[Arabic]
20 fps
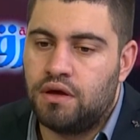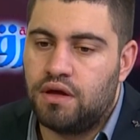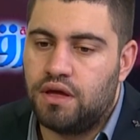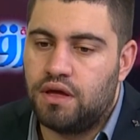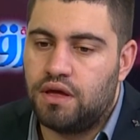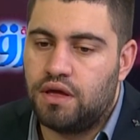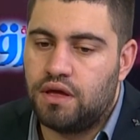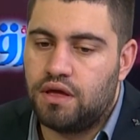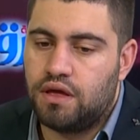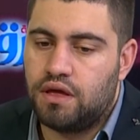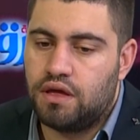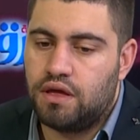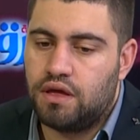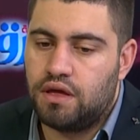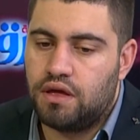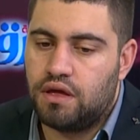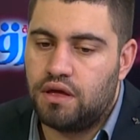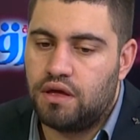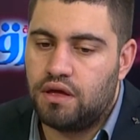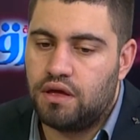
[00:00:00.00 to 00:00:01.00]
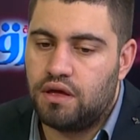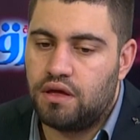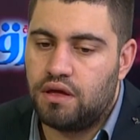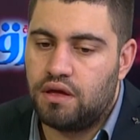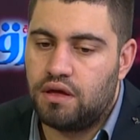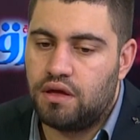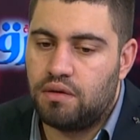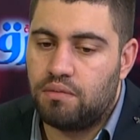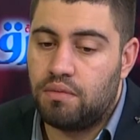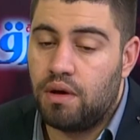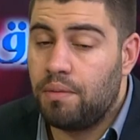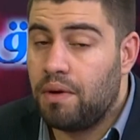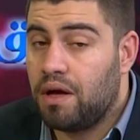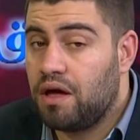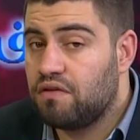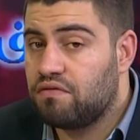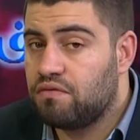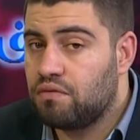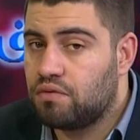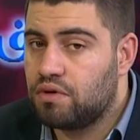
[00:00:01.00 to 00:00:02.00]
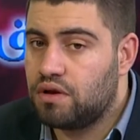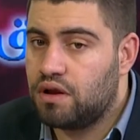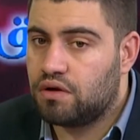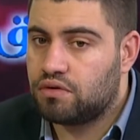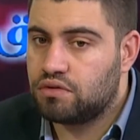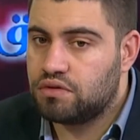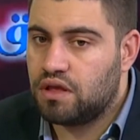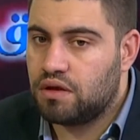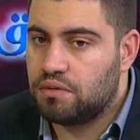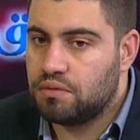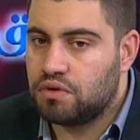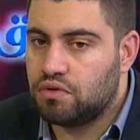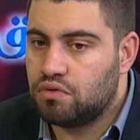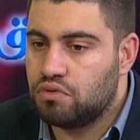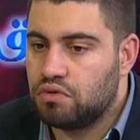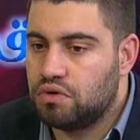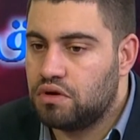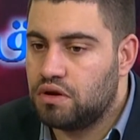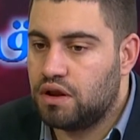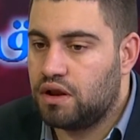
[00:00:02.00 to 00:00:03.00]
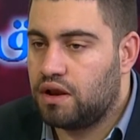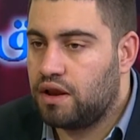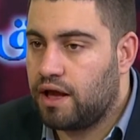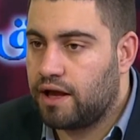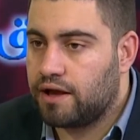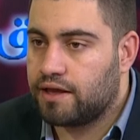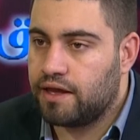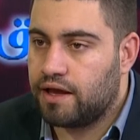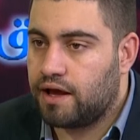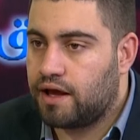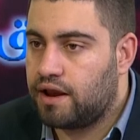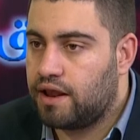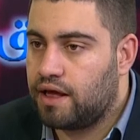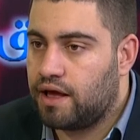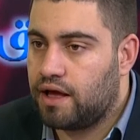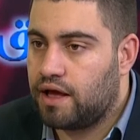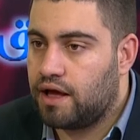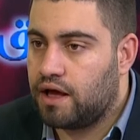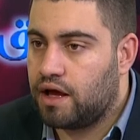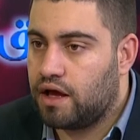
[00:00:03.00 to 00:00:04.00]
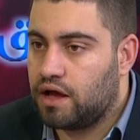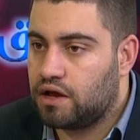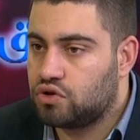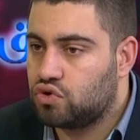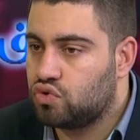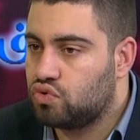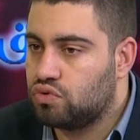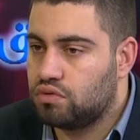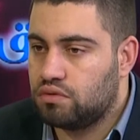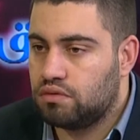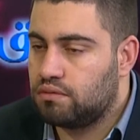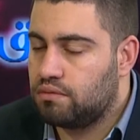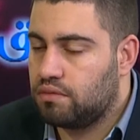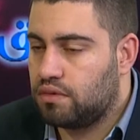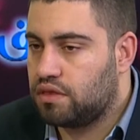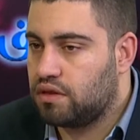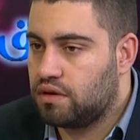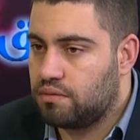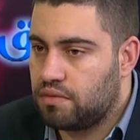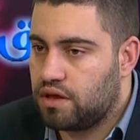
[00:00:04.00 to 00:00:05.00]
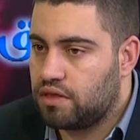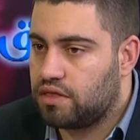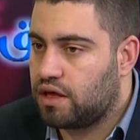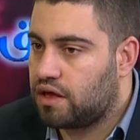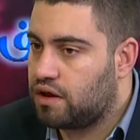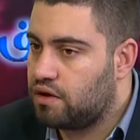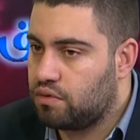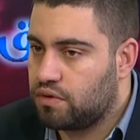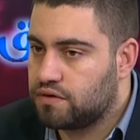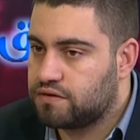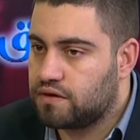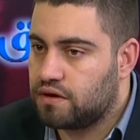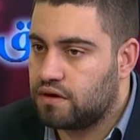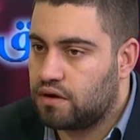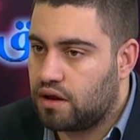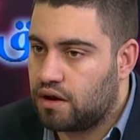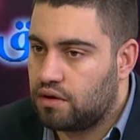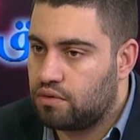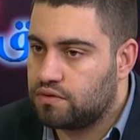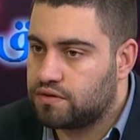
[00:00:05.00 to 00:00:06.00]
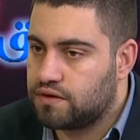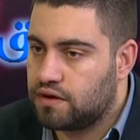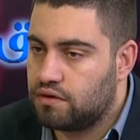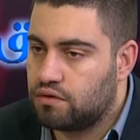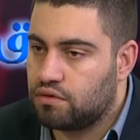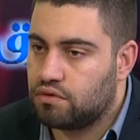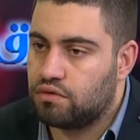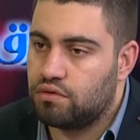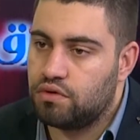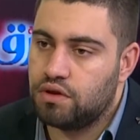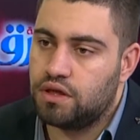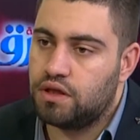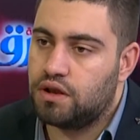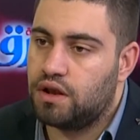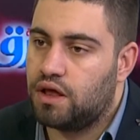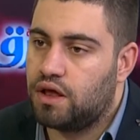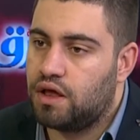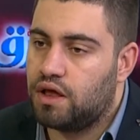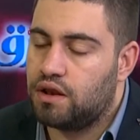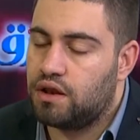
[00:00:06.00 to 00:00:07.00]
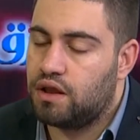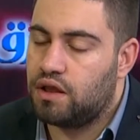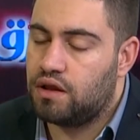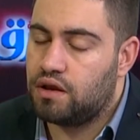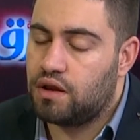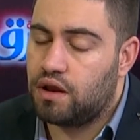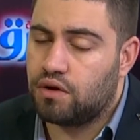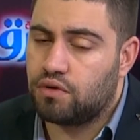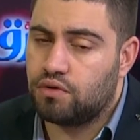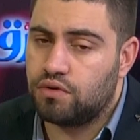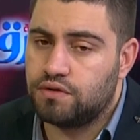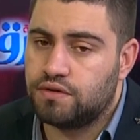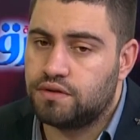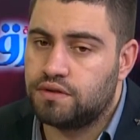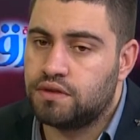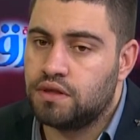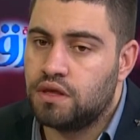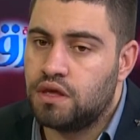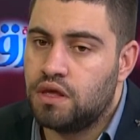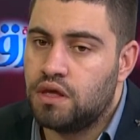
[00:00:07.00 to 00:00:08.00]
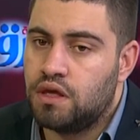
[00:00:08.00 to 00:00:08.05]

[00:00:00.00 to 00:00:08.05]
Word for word: آه، ما بعرف ممكن لقدام يكون الحكي على شو مثلا ماذا عن الوصايا عن الوصايا الأردنية للقدس